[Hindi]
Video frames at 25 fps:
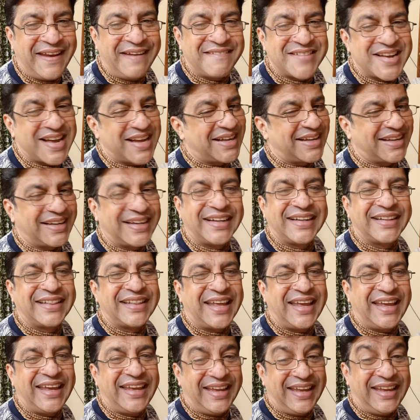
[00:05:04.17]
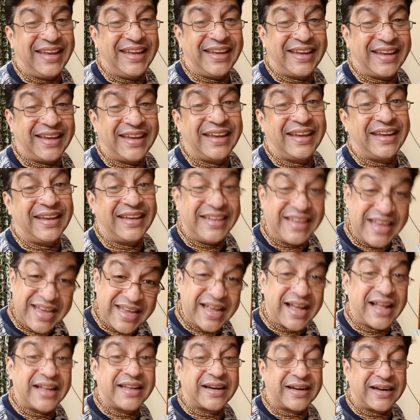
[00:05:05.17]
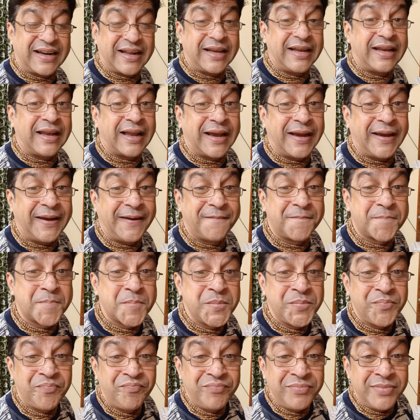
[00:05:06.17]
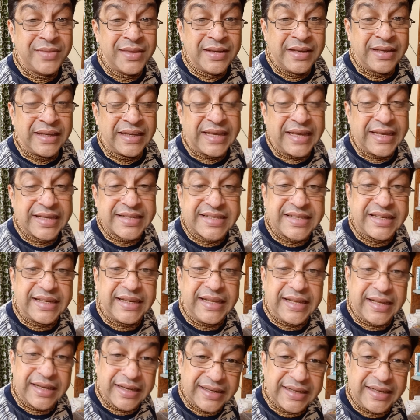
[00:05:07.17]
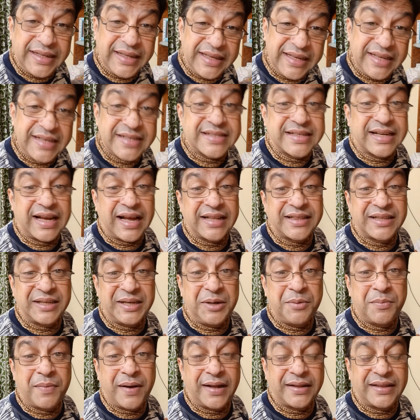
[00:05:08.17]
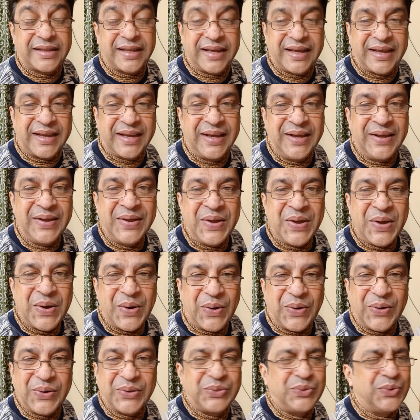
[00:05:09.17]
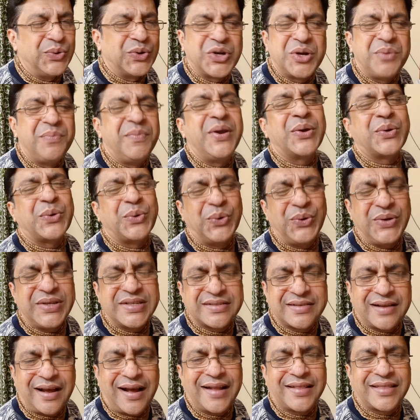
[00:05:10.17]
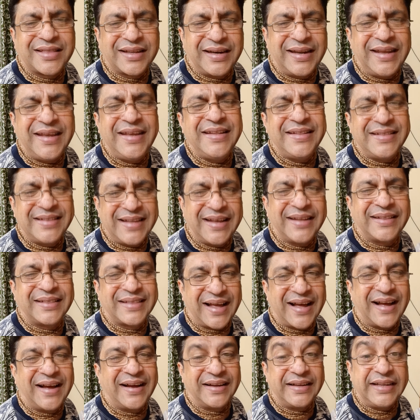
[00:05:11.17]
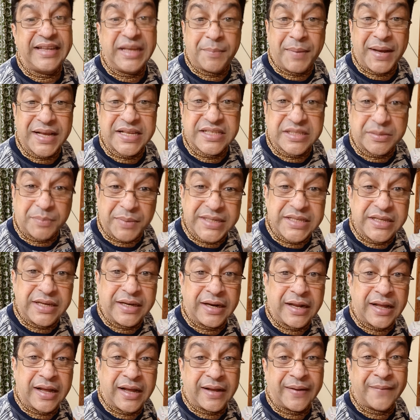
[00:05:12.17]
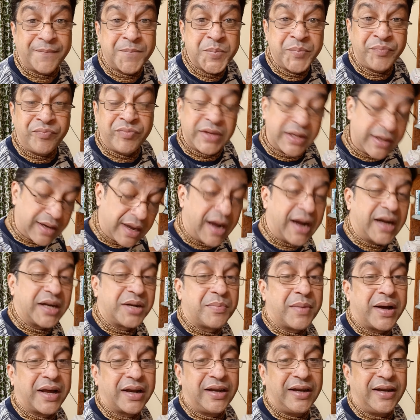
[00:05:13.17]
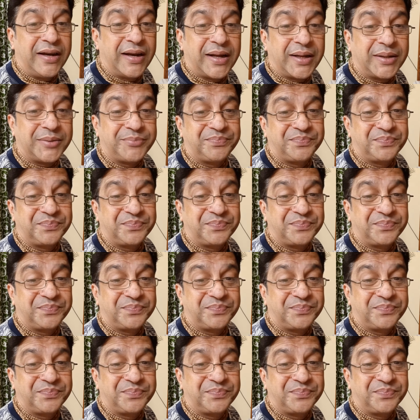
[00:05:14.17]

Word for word: नाते हैं ये याद रखना है लाइन कि श्री हरि ही साथ निभाते हैं और दुख में कोई साथ नहीं देता ये बात समझ लेना गाठ मार लेना